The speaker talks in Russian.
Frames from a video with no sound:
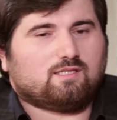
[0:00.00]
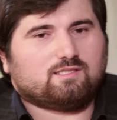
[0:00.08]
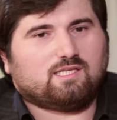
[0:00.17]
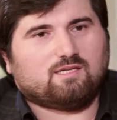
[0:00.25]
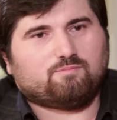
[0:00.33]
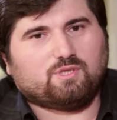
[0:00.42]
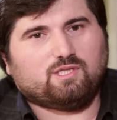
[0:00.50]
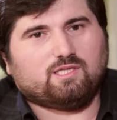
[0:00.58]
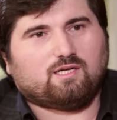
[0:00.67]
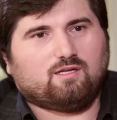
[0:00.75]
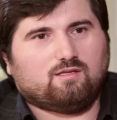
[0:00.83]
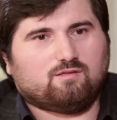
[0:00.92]
когда я
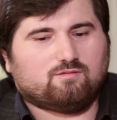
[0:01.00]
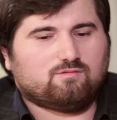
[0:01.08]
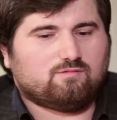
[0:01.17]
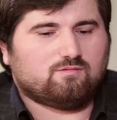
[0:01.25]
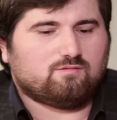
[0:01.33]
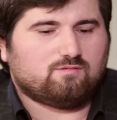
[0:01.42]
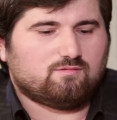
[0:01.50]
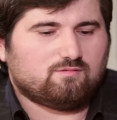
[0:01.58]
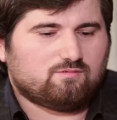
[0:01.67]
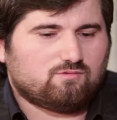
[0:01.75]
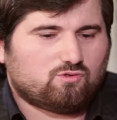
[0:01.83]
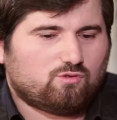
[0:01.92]
приехал,
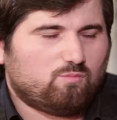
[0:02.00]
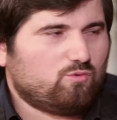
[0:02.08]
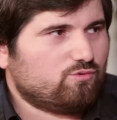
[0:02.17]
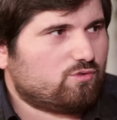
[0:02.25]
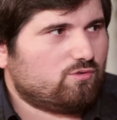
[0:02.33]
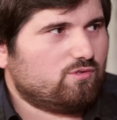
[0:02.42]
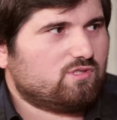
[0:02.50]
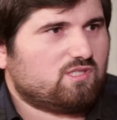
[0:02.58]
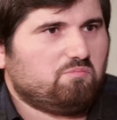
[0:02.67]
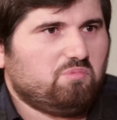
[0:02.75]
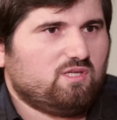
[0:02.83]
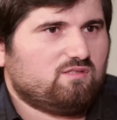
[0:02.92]
чтобы
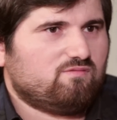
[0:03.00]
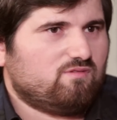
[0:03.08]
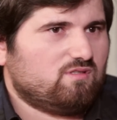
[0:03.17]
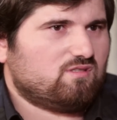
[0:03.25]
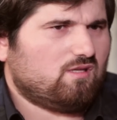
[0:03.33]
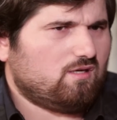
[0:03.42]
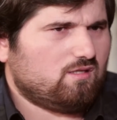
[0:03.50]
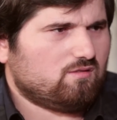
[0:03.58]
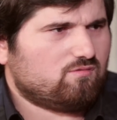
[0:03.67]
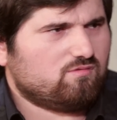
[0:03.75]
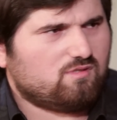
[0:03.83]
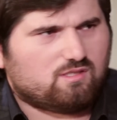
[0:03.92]
устроиться петь в ресторан
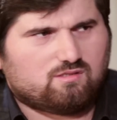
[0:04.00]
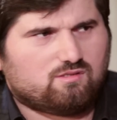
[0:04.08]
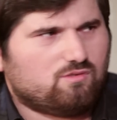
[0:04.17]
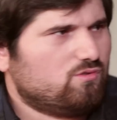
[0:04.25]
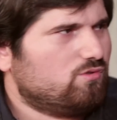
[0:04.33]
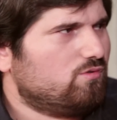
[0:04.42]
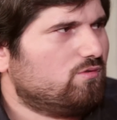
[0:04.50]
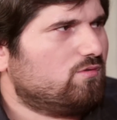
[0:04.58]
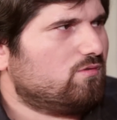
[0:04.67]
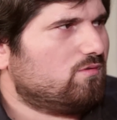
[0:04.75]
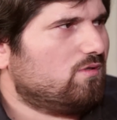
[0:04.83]
куда-то еще,